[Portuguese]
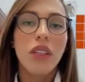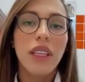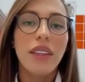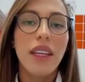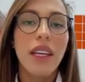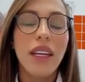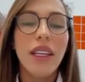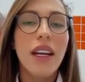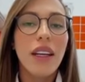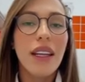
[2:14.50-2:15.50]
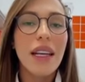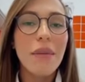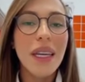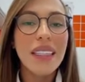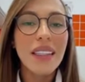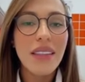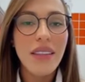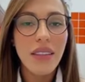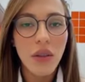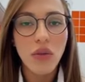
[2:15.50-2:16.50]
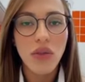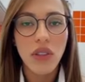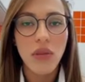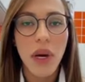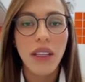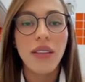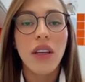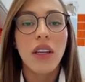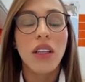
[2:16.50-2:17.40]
que tem aí na alimentação dos animais.